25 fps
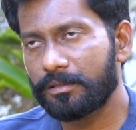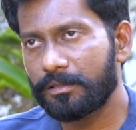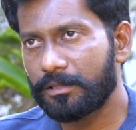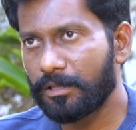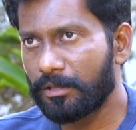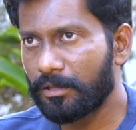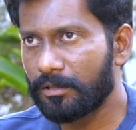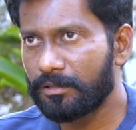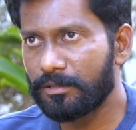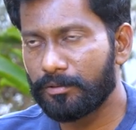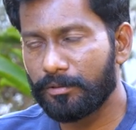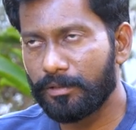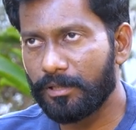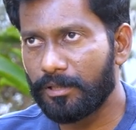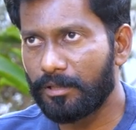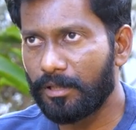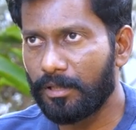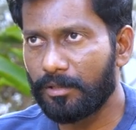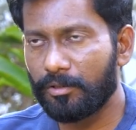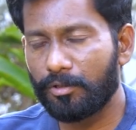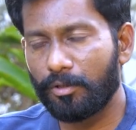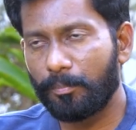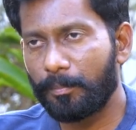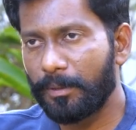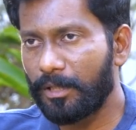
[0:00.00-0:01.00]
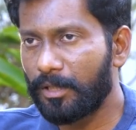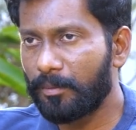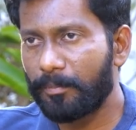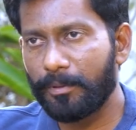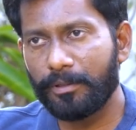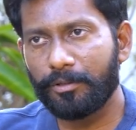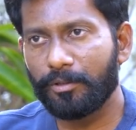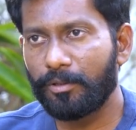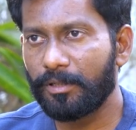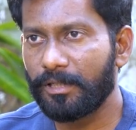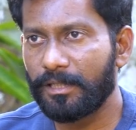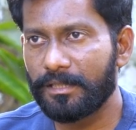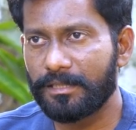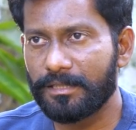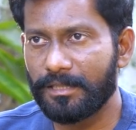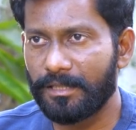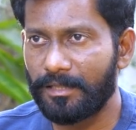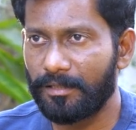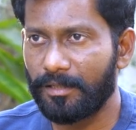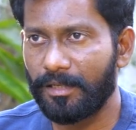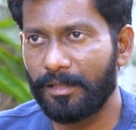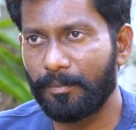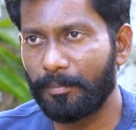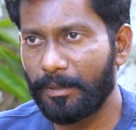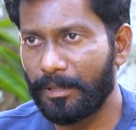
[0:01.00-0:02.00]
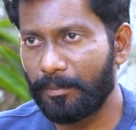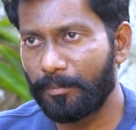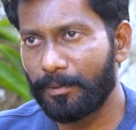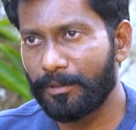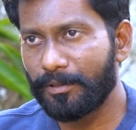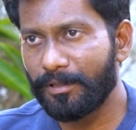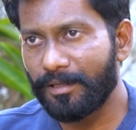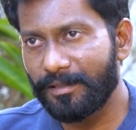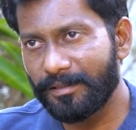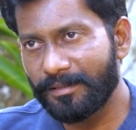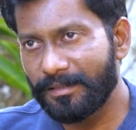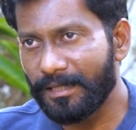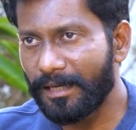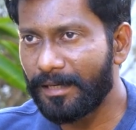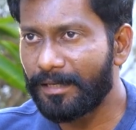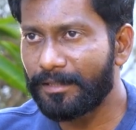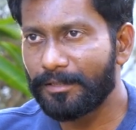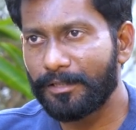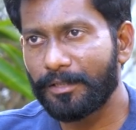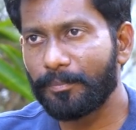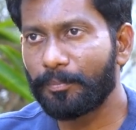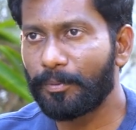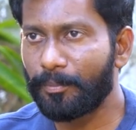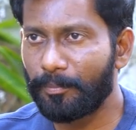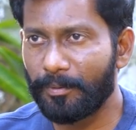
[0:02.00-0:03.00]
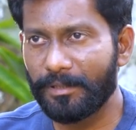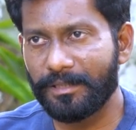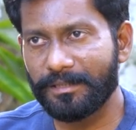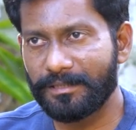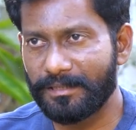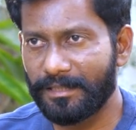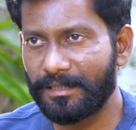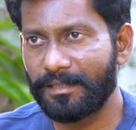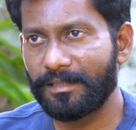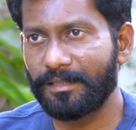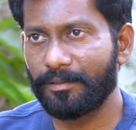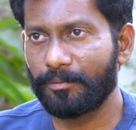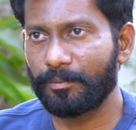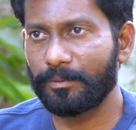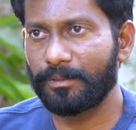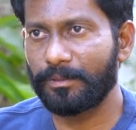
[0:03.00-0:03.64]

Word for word: చిరంజీవి గారు అందరూ పెద్ద పెద్ద వాళ్ళకి ఇచ్చారండి అంటే పెద్ద పెద్దలు అంటే టాలెంటెడ్ పీపుల్కి ఇచ్చారండి నా